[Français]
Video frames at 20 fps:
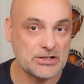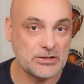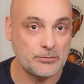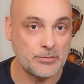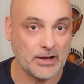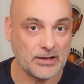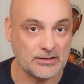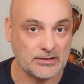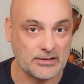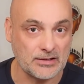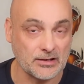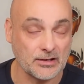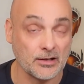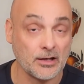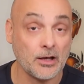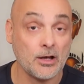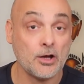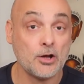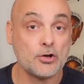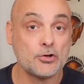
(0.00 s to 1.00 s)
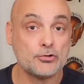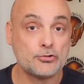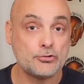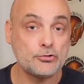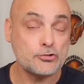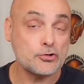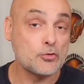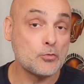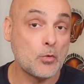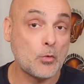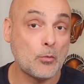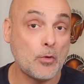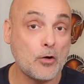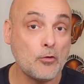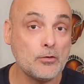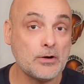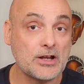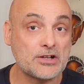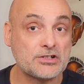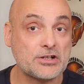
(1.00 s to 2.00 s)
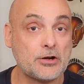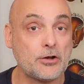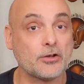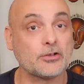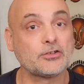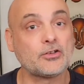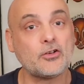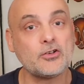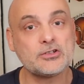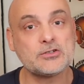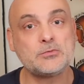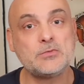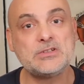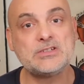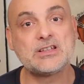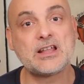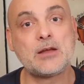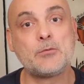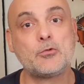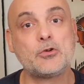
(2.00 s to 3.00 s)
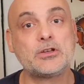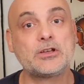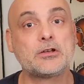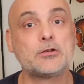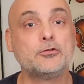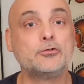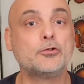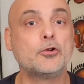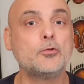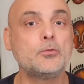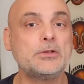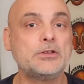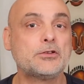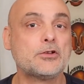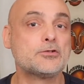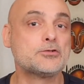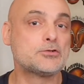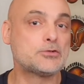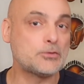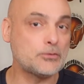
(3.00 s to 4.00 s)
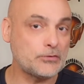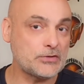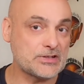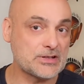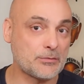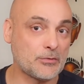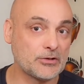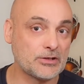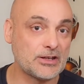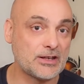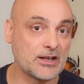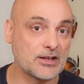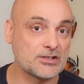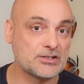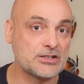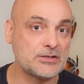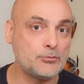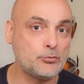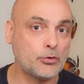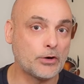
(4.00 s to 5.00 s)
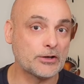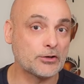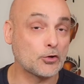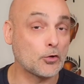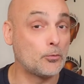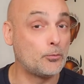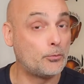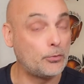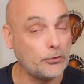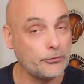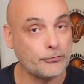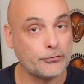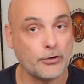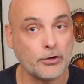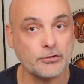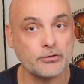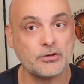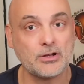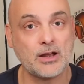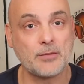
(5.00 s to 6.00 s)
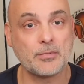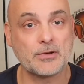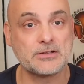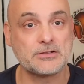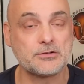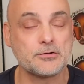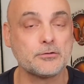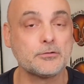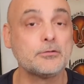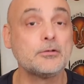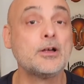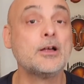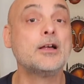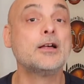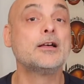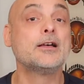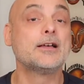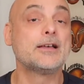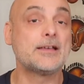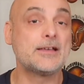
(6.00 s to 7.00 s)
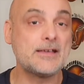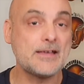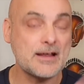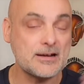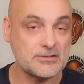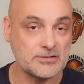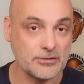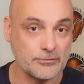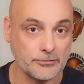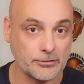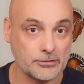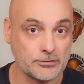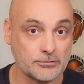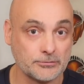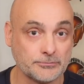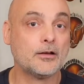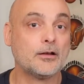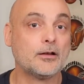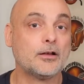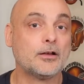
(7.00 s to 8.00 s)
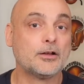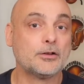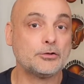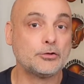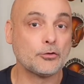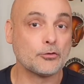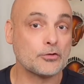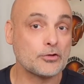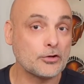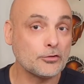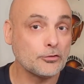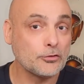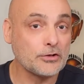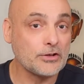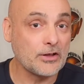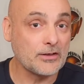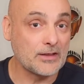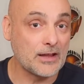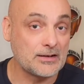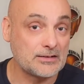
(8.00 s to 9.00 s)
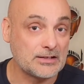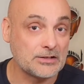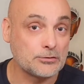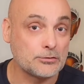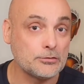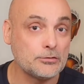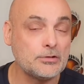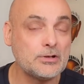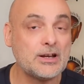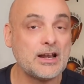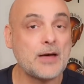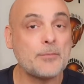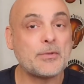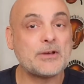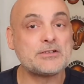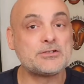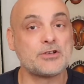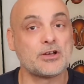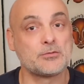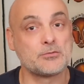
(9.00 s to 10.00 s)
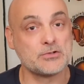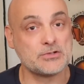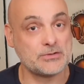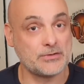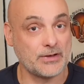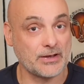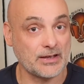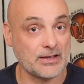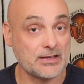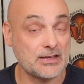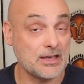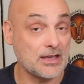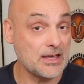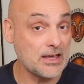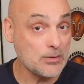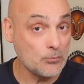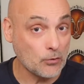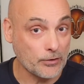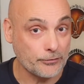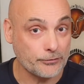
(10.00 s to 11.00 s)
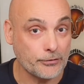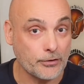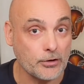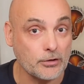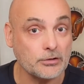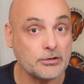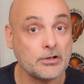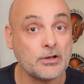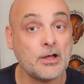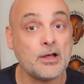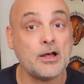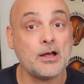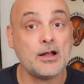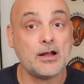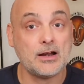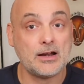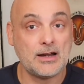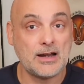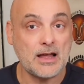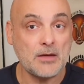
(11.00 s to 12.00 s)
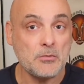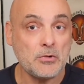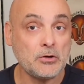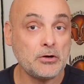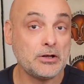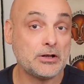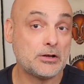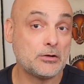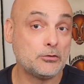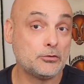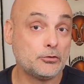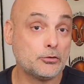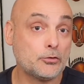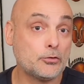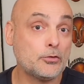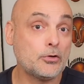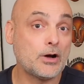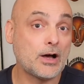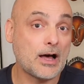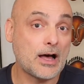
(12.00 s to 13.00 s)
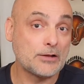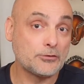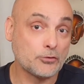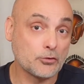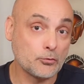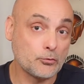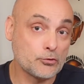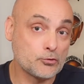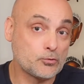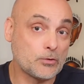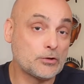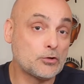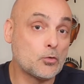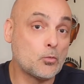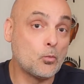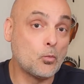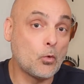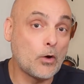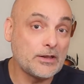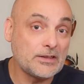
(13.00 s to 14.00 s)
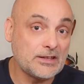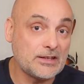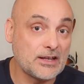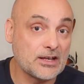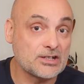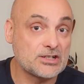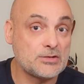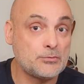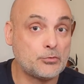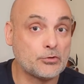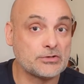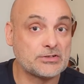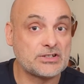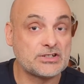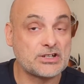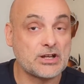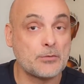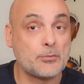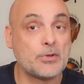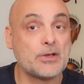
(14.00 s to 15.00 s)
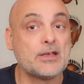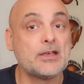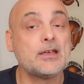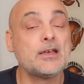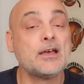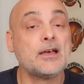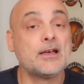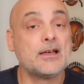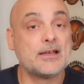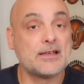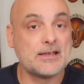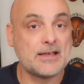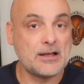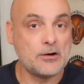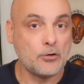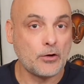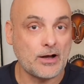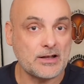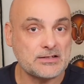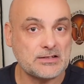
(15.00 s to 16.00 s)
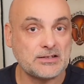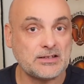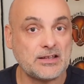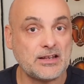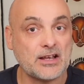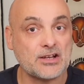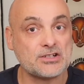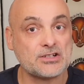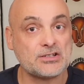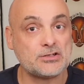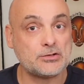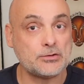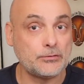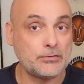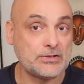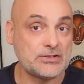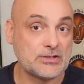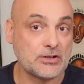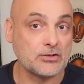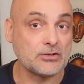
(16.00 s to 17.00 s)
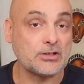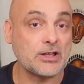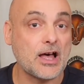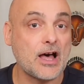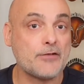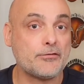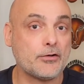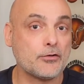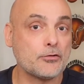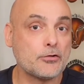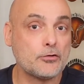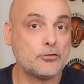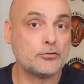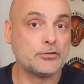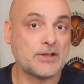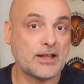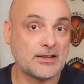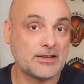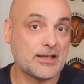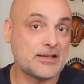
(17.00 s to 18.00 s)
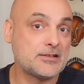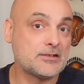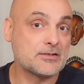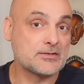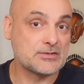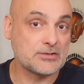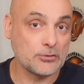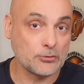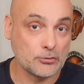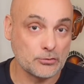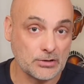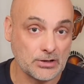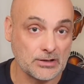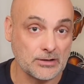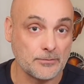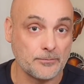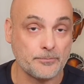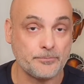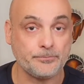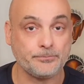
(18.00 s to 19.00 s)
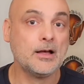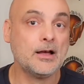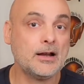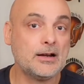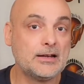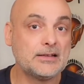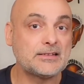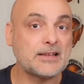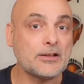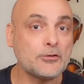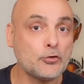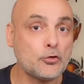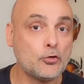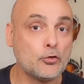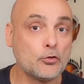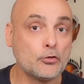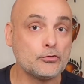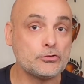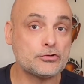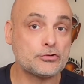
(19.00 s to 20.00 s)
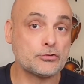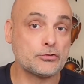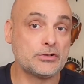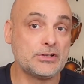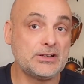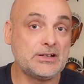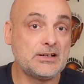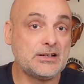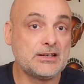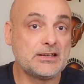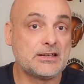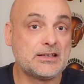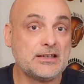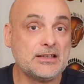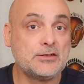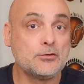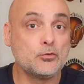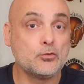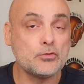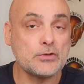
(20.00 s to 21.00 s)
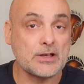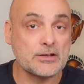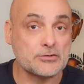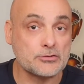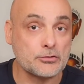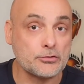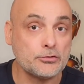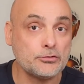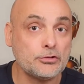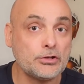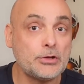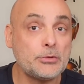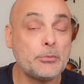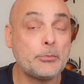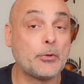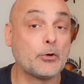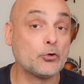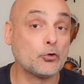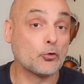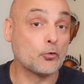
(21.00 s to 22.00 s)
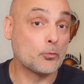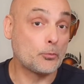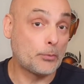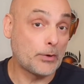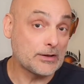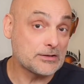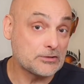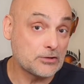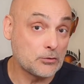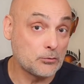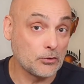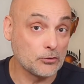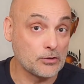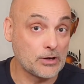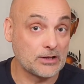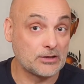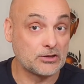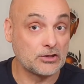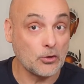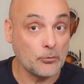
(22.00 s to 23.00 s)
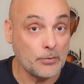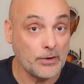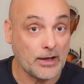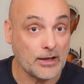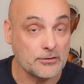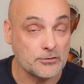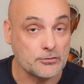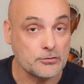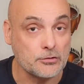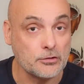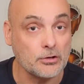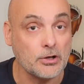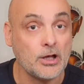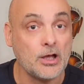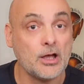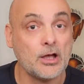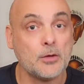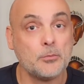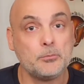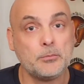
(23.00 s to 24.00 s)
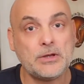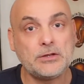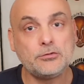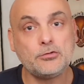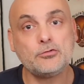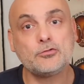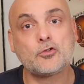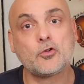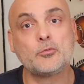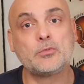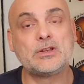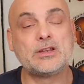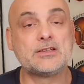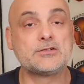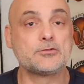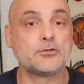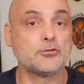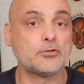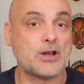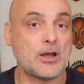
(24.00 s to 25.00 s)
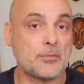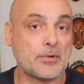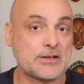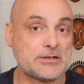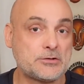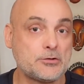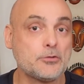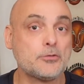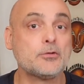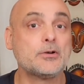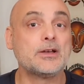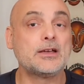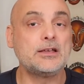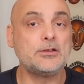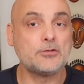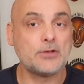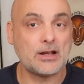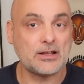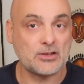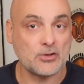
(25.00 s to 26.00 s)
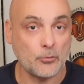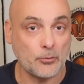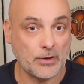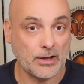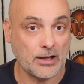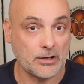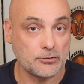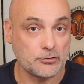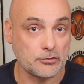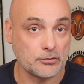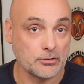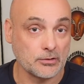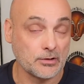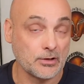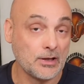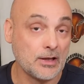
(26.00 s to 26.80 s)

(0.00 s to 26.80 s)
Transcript: de partir, jusqu'au moment où la chaleur transmise à la molécule d'eau lui donne suffisamment d'énergie pour être plus forte que la pression, et elle s'envole. Donc quand on est en altitude, la pression atmosphérique est moins forte, la molécule d'eau a donc besoin de moins d'énergie pour s'échapper, et elle aura cette énergie suffisante avant que l'eau n'atteigne 100 degrés. L'état de l'eau, solide, liquide ou gazeux, ne dépend donc pas seulement de la température, mais d'une combinaison de la pression et de la température.